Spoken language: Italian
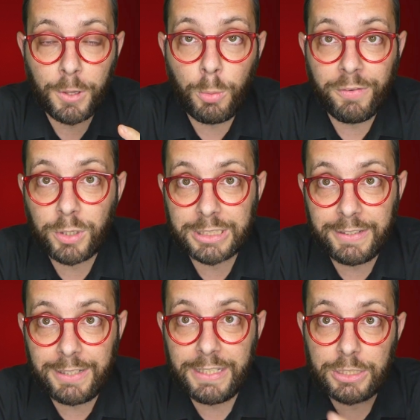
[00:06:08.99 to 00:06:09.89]
come forse
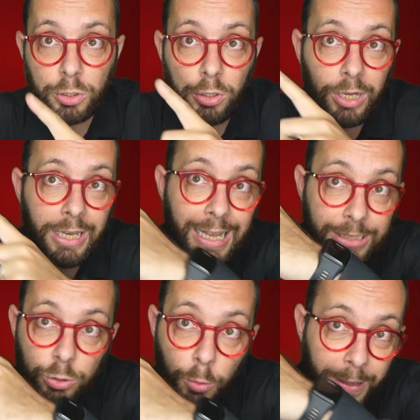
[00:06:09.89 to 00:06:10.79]
avete visto là
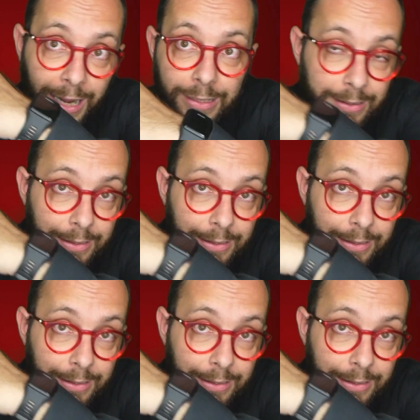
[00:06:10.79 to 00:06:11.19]
sopra